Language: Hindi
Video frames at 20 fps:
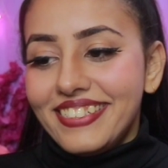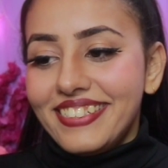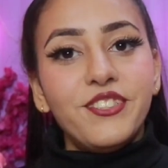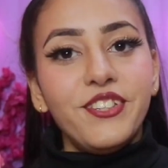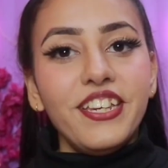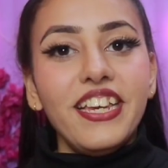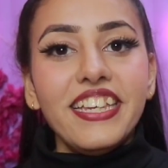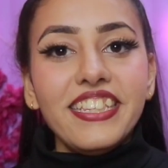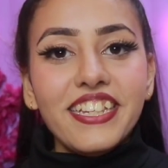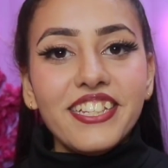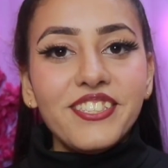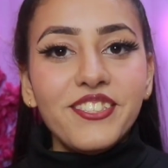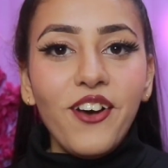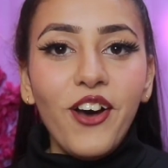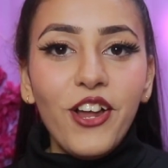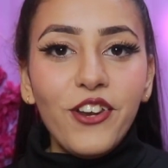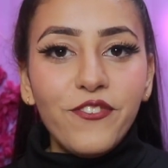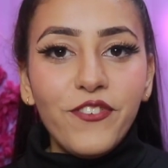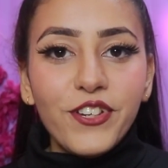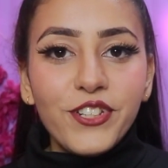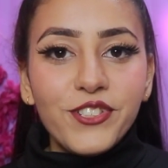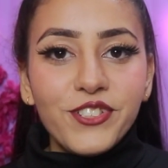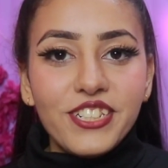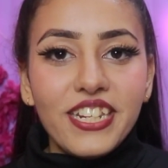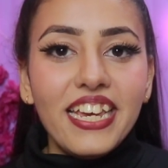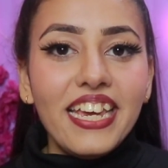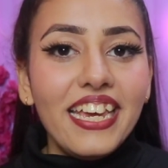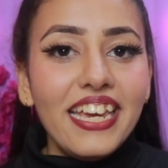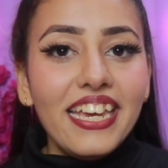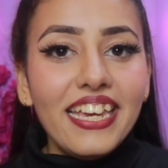सो या दैट्स ऑल फॉर
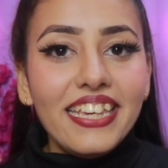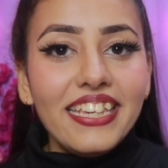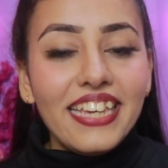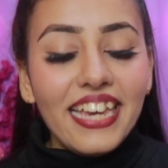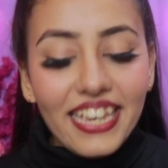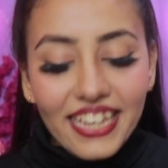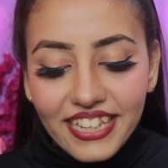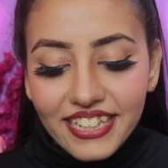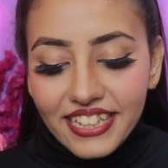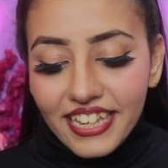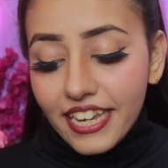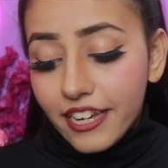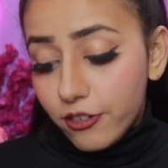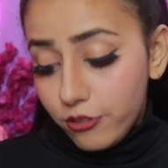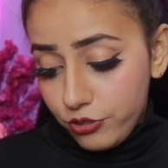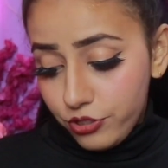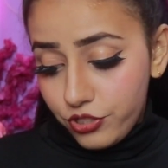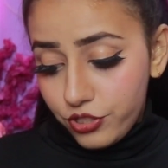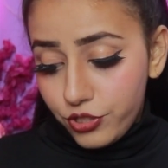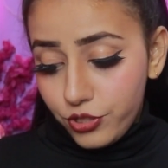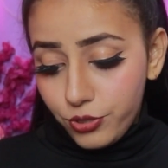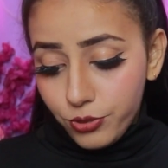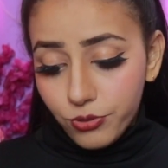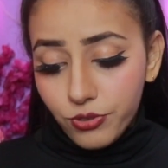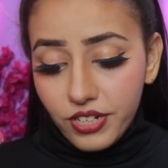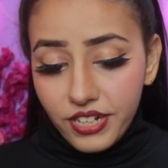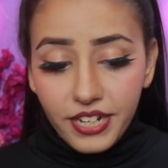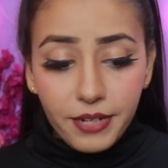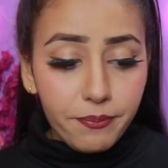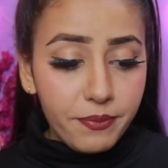टुडे यही थे कुछ
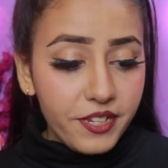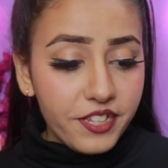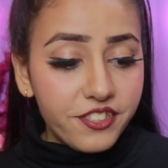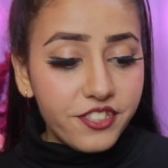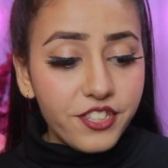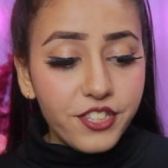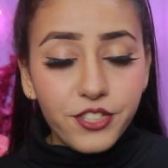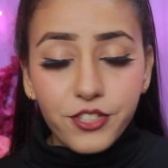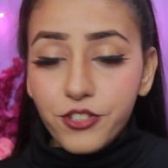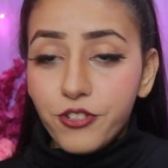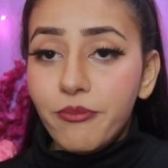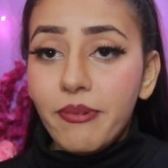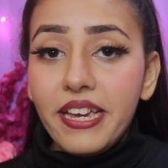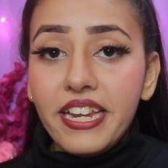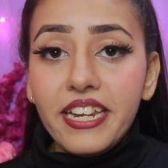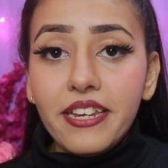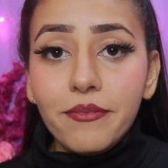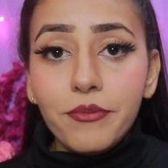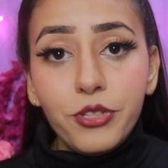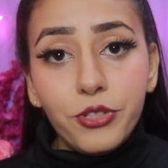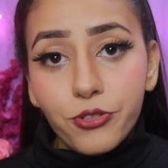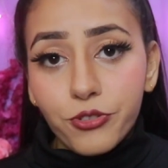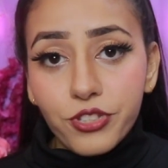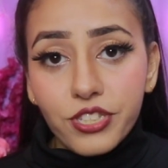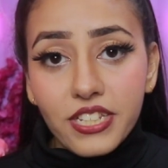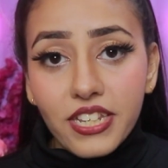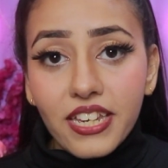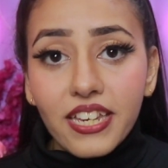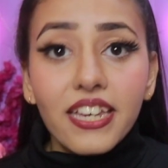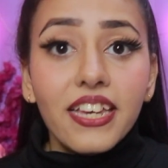ज्वेलरी पीसेस जो मैंने मीशो
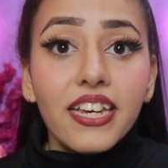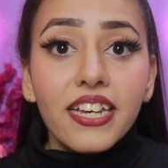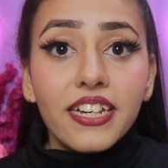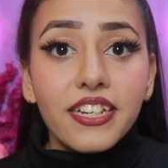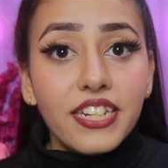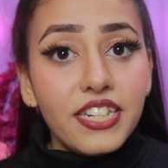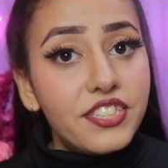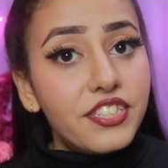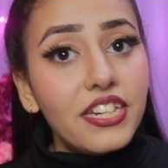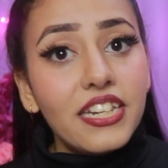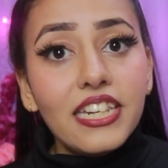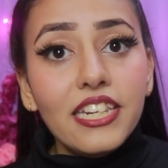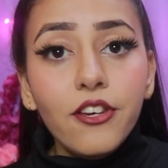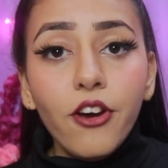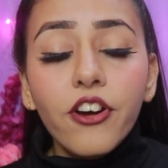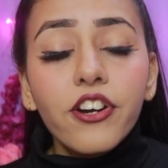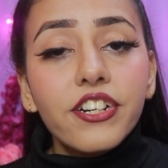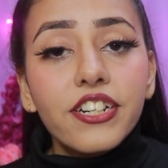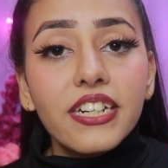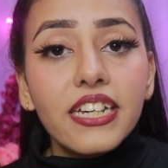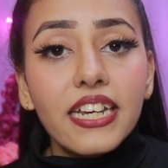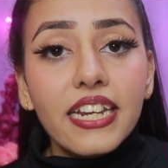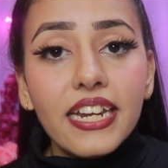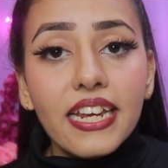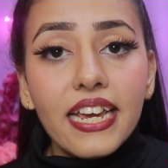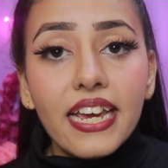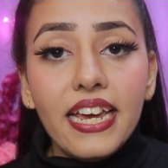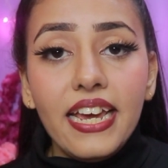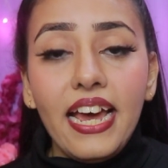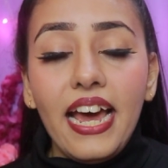से रिसेंटली ऑर्डर करे
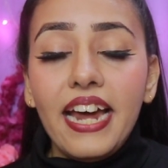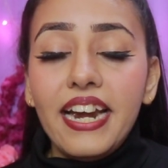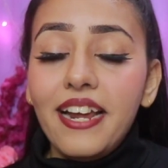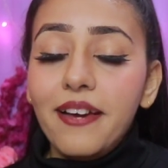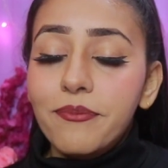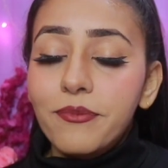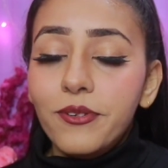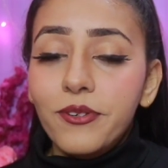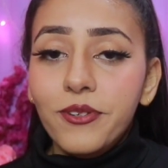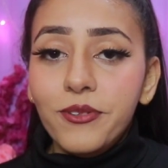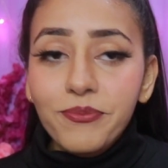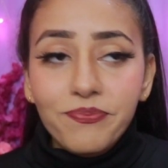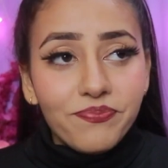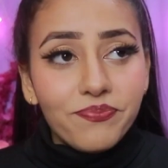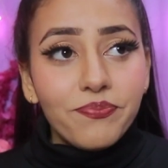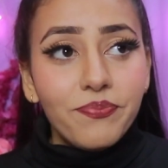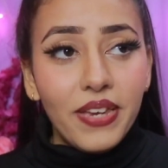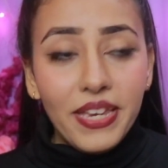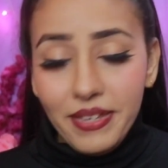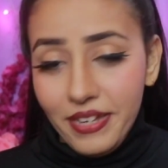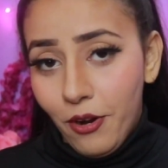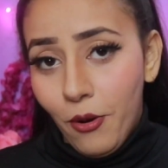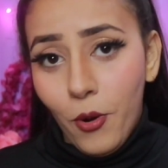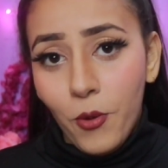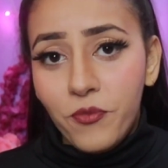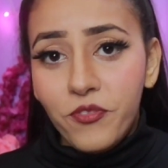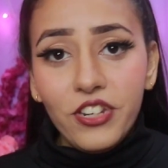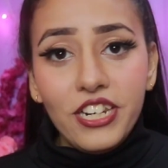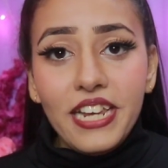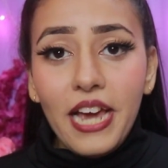हैं एंड आपको
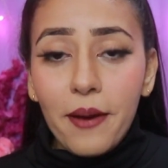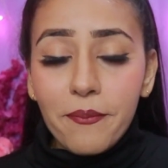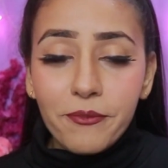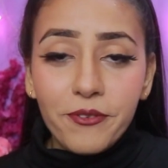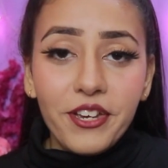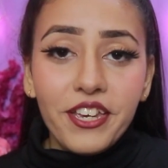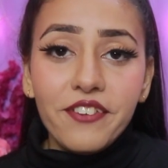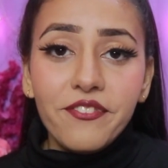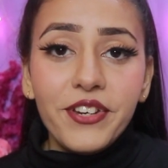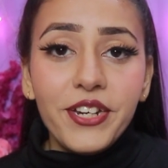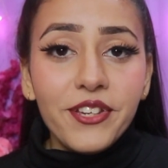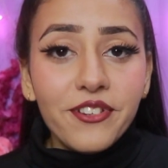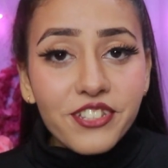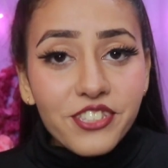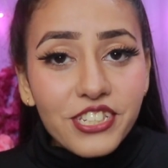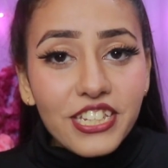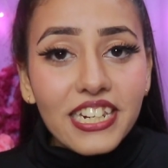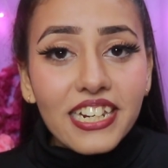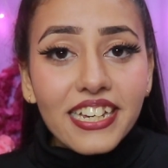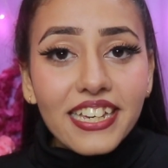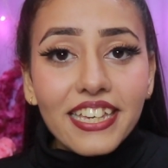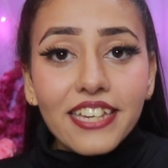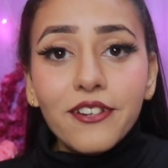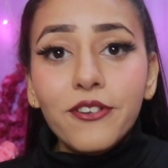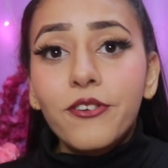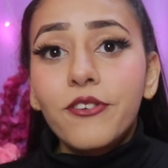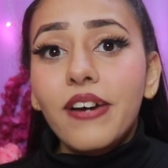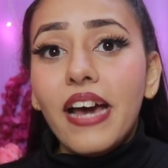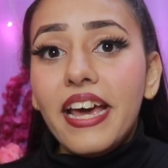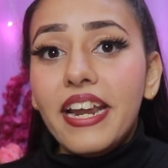होपफुली आपको ये वीडियो अच्छी लगी
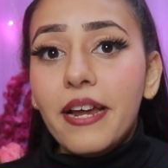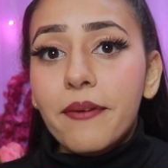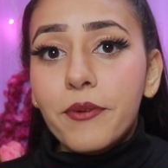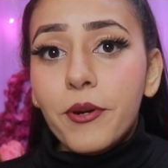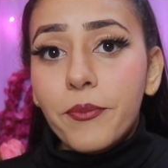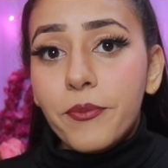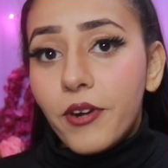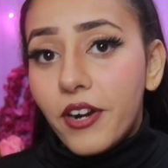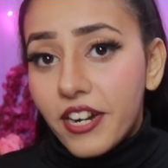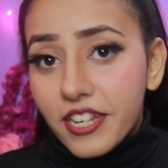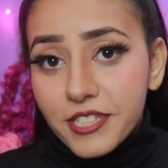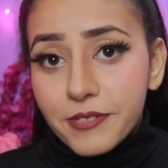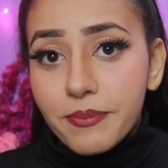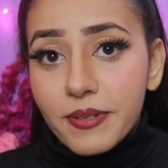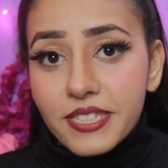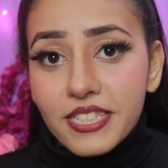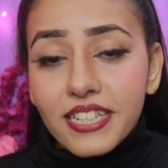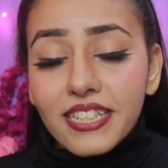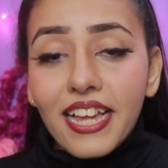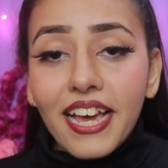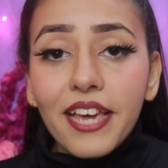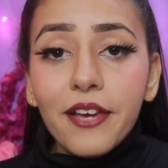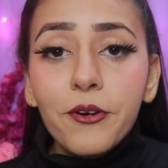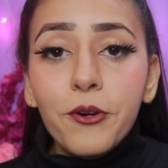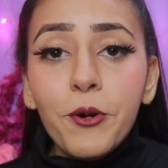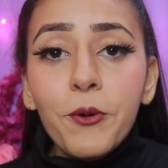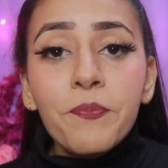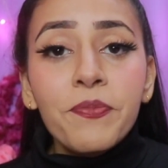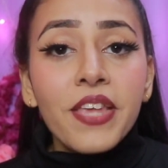हो एंड आपको प्रोडक्ट्स पसंद आए हो